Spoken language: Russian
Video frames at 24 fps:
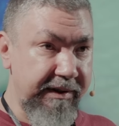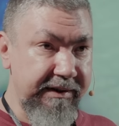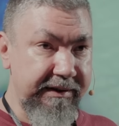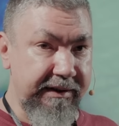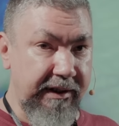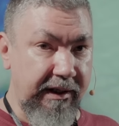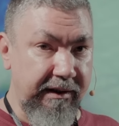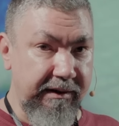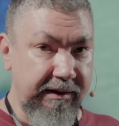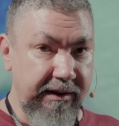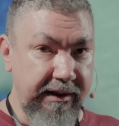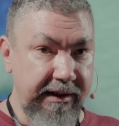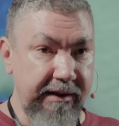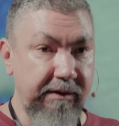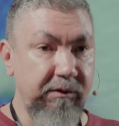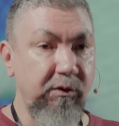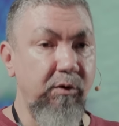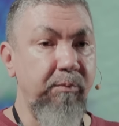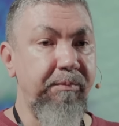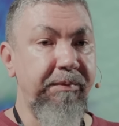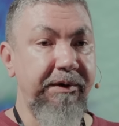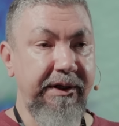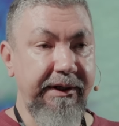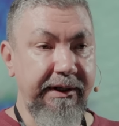простоты,
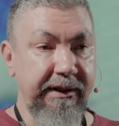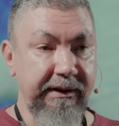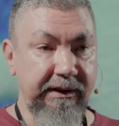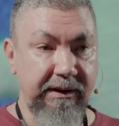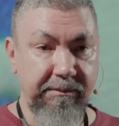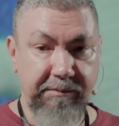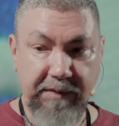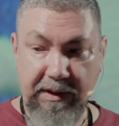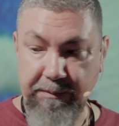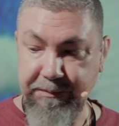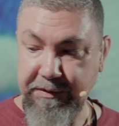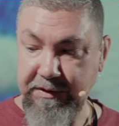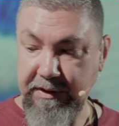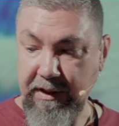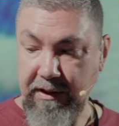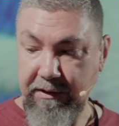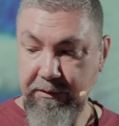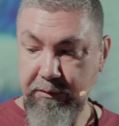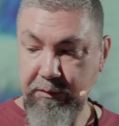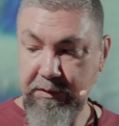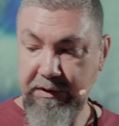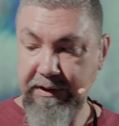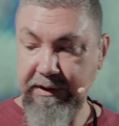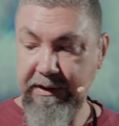но при этом
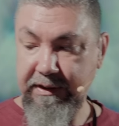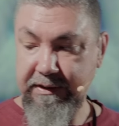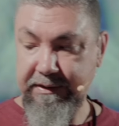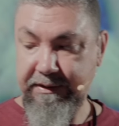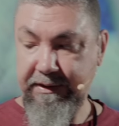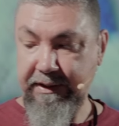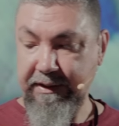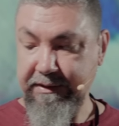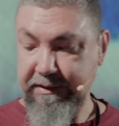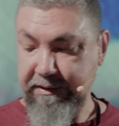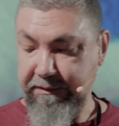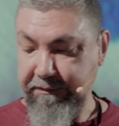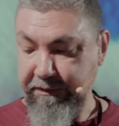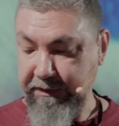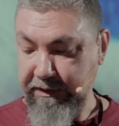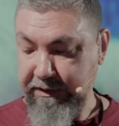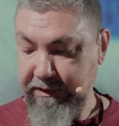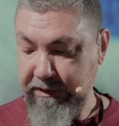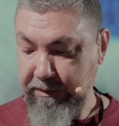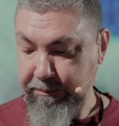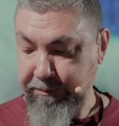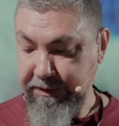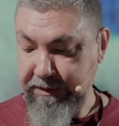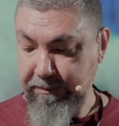абсолютной
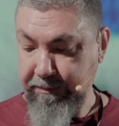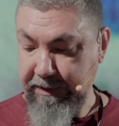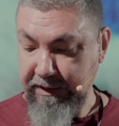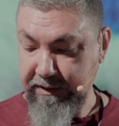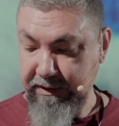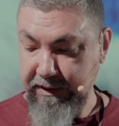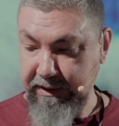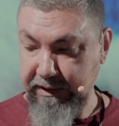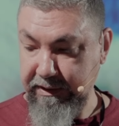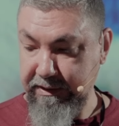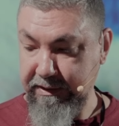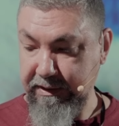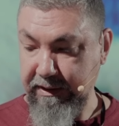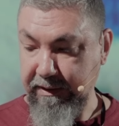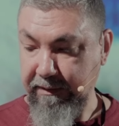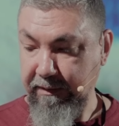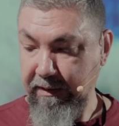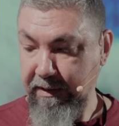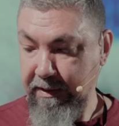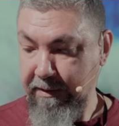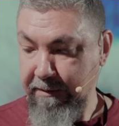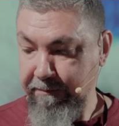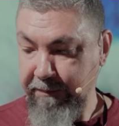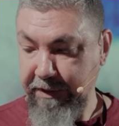естественности. Посмотрите,
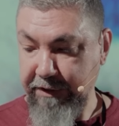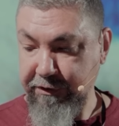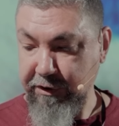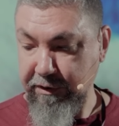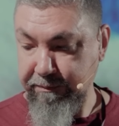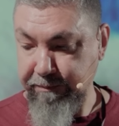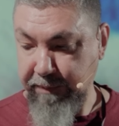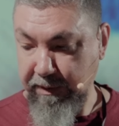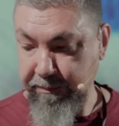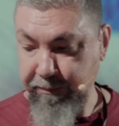я сейчас